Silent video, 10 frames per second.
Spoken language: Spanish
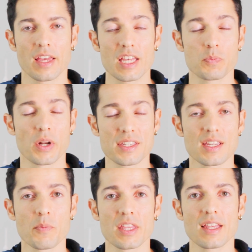Es
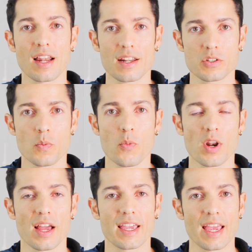precisamente la razón por
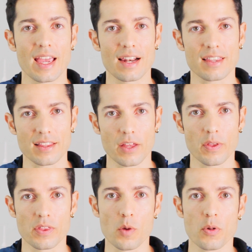la que el Tratado
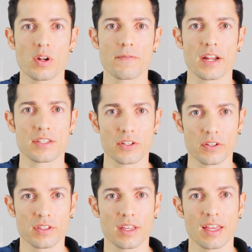de No
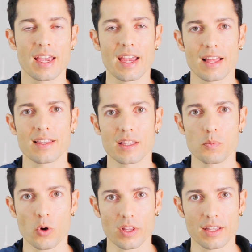Proliferación era tan
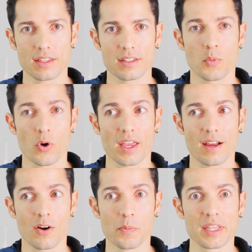importante, porque
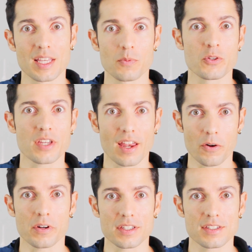cometemos
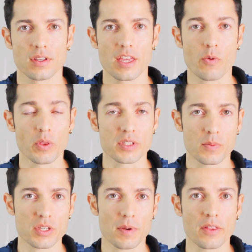errores. Y cuando
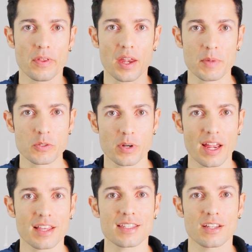estamos hablando de armas
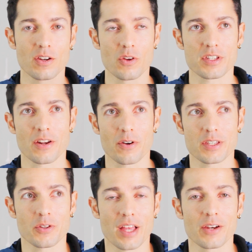nucleares, los errores
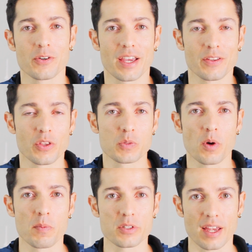son algo que no nos
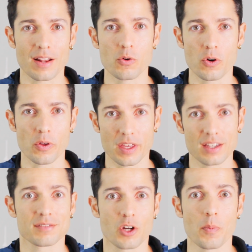podemos dar el lujo de
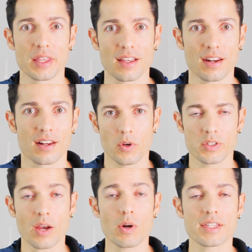cometer.
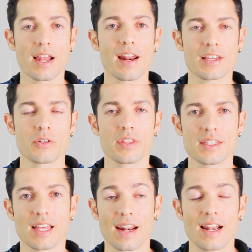Pero sea cual sea la razón de
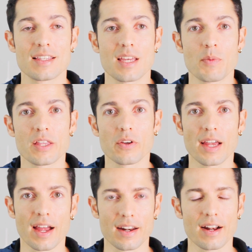este relanzamiento de
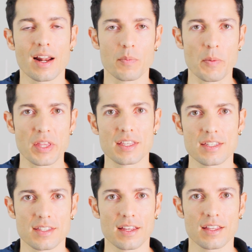la carrera
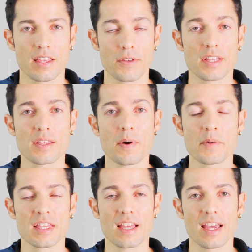armamentista,
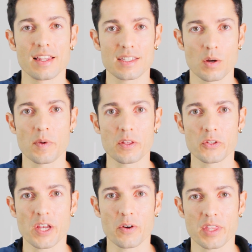definitivamente en este momento
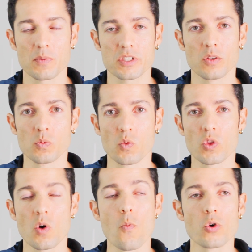nos encontramos en un
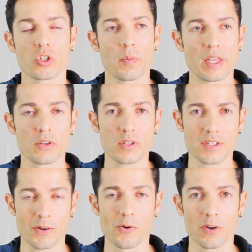mundo mucho menos
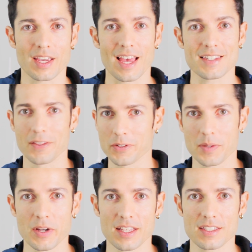seguro que hace dos
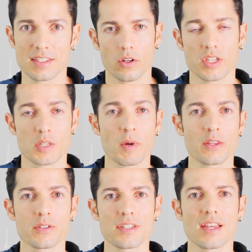semanas. Los
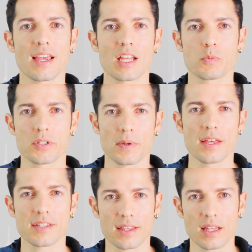expertos dicen que las posibilidades
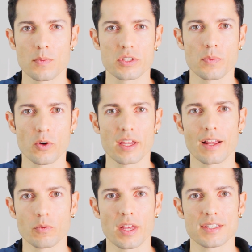posibilidades que tenemos de
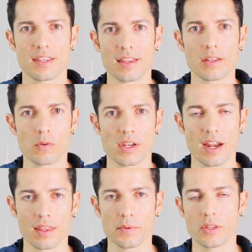morir en un accidente
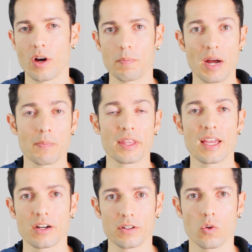nuclear debido a mal
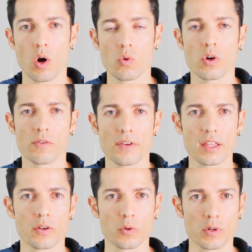manejo o a un
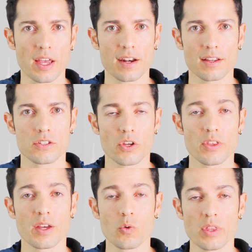conflicto nuclear
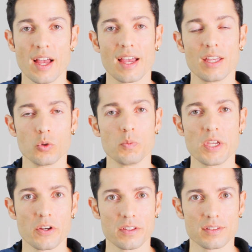son de una en un
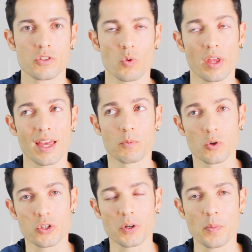millón. Suena
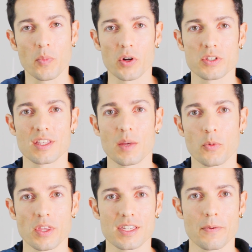mucho, pero si te
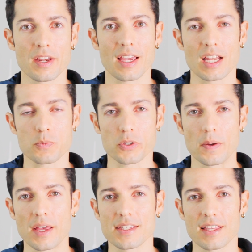pones a ver que las
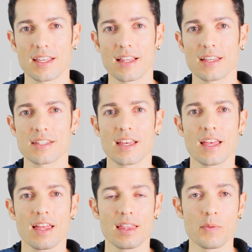posibilidades que tienes
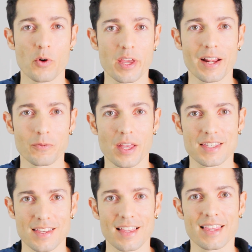de morir en un
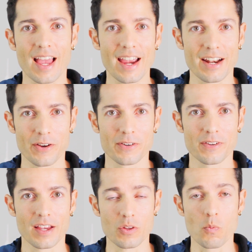accidente aéreo,
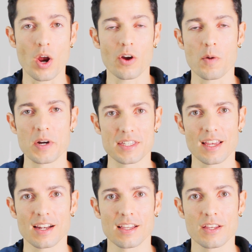en un vuelo
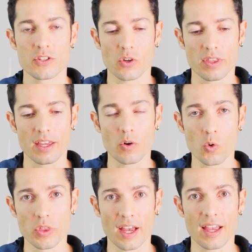comercial, son de
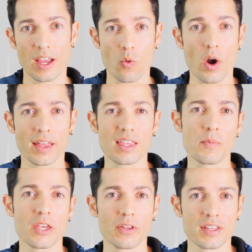una en 40
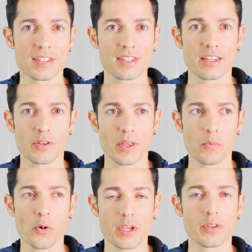millones, eso te da
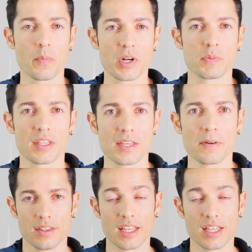un poquito de perspectiva.